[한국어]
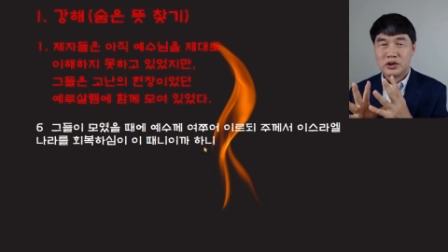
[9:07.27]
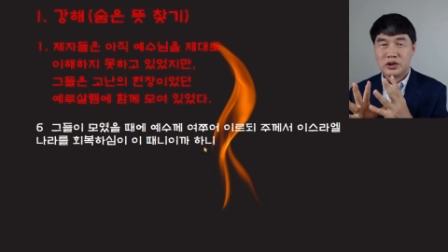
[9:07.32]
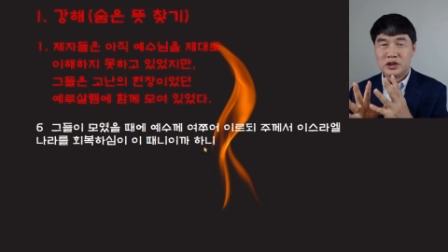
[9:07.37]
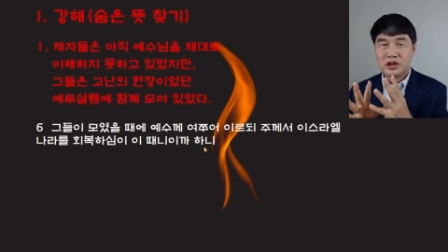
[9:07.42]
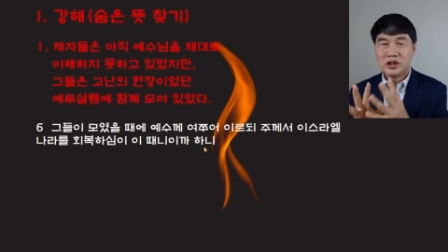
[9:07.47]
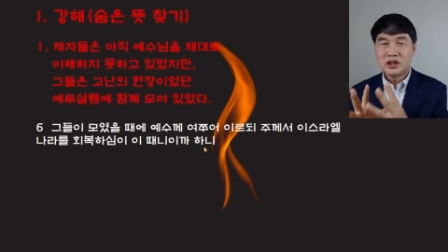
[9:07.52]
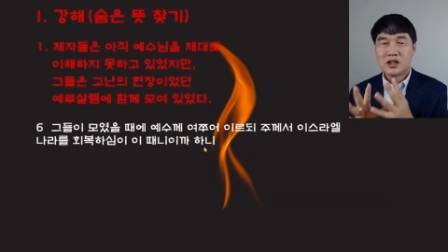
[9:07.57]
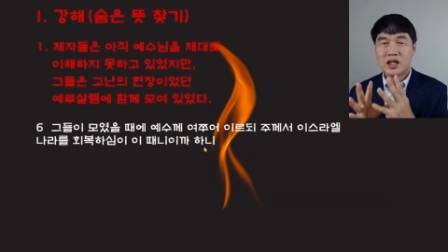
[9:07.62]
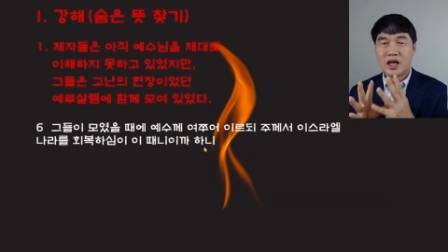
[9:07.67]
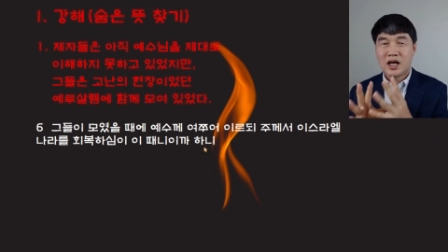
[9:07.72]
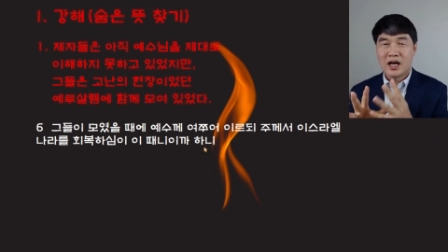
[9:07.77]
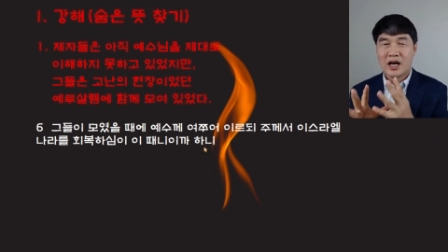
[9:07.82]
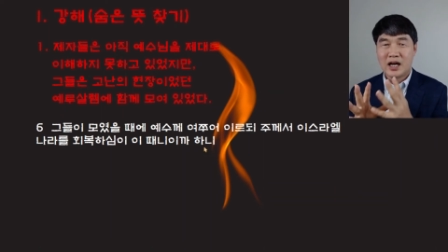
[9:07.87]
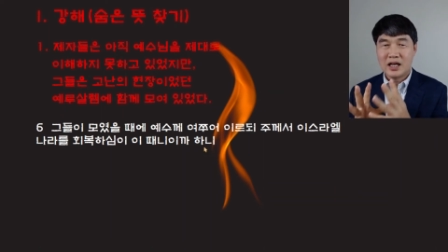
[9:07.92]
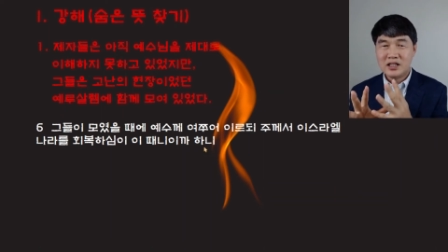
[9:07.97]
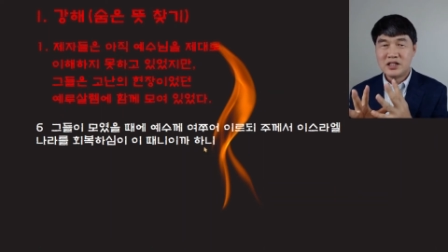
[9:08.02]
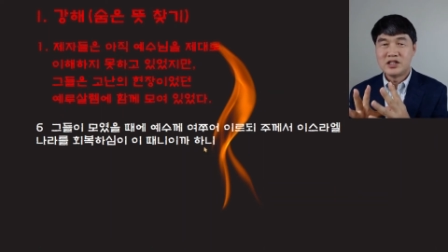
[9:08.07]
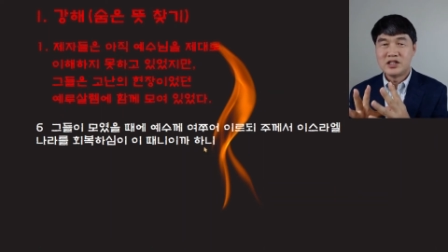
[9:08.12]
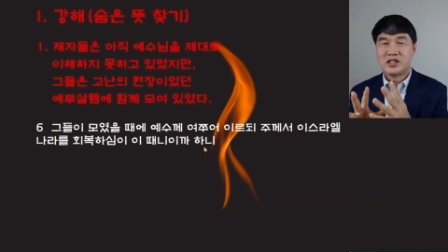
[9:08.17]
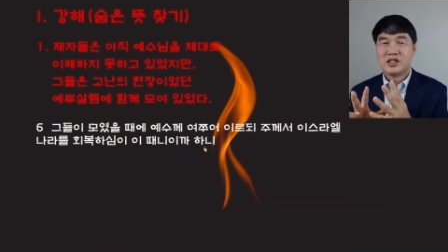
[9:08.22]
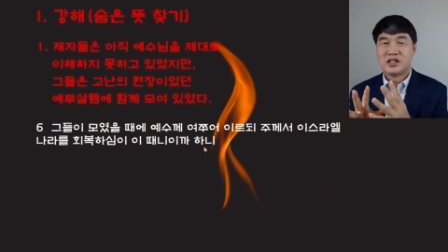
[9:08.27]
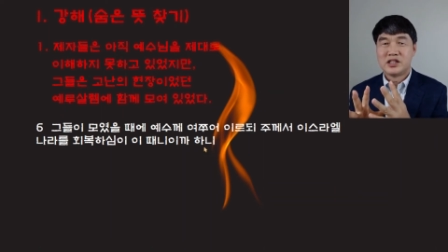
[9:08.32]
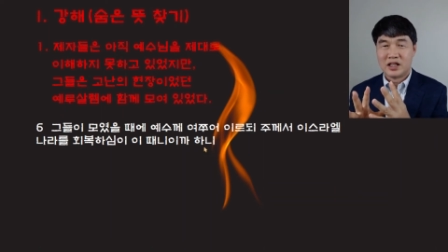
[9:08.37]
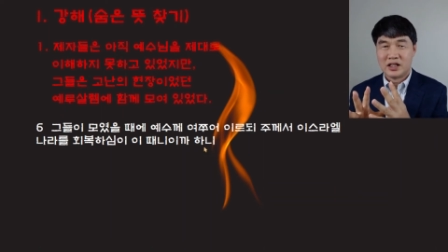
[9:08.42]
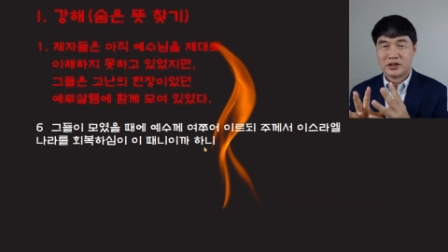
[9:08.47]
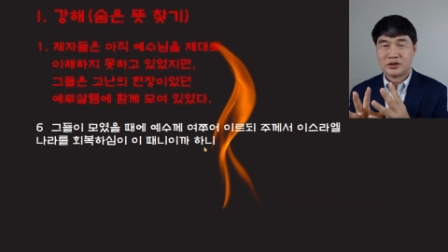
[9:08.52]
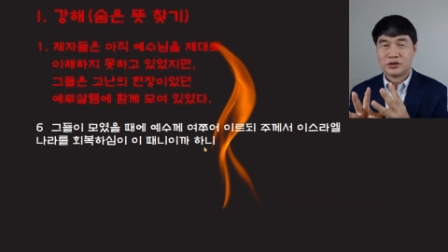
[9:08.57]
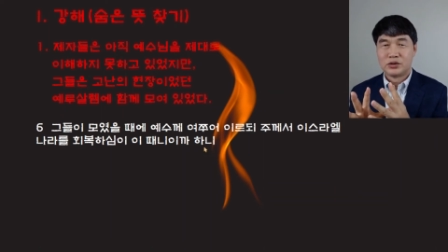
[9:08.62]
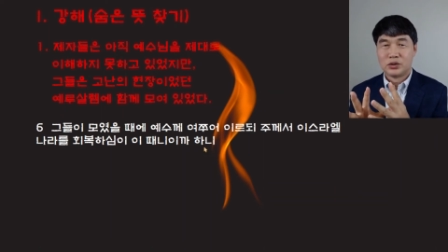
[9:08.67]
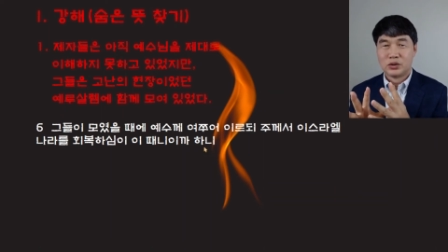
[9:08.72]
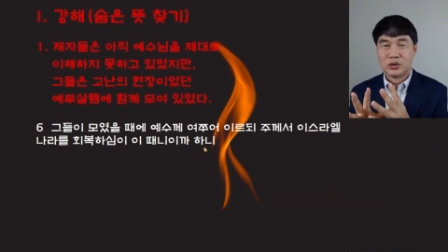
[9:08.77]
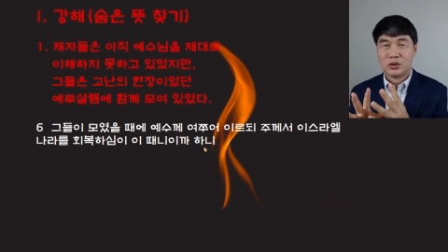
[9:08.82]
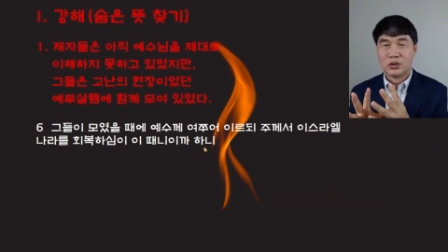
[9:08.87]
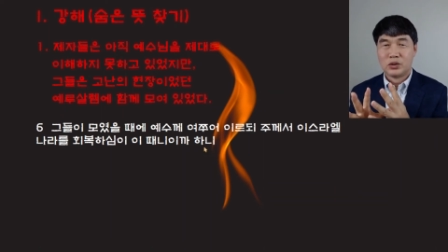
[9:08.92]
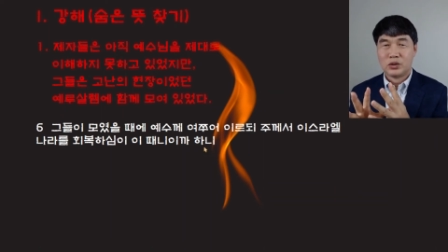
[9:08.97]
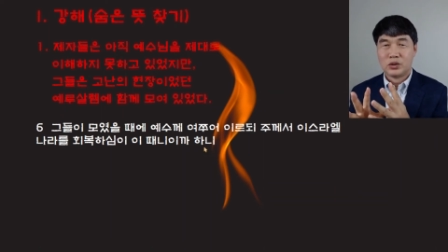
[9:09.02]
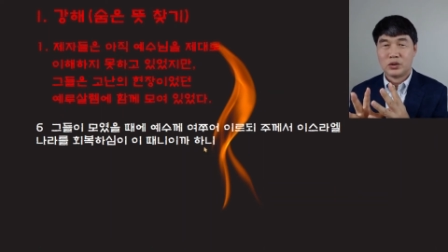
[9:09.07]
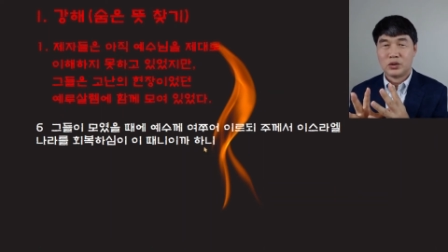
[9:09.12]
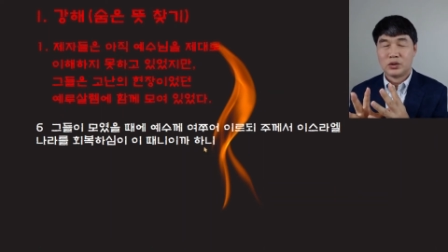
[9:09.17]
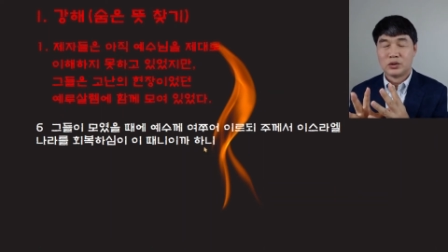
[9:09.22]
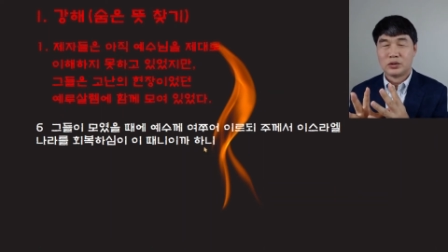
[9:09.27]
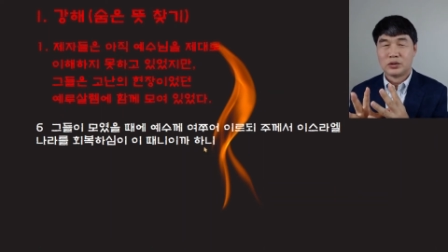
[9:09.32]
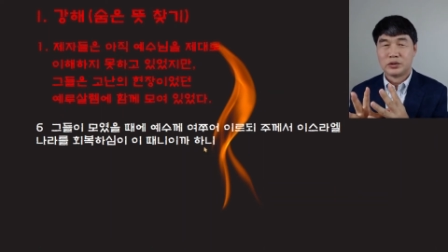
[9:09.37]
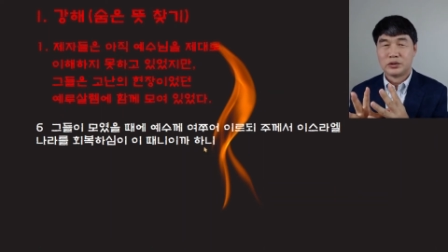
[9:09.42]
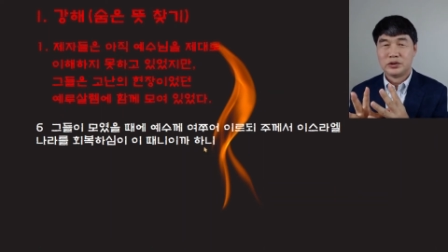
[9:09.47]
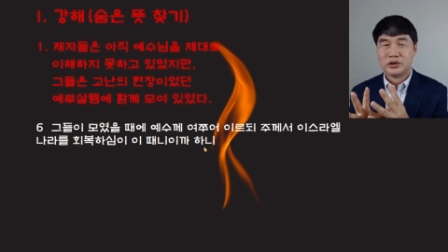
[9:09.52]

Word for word: 있다 할지라도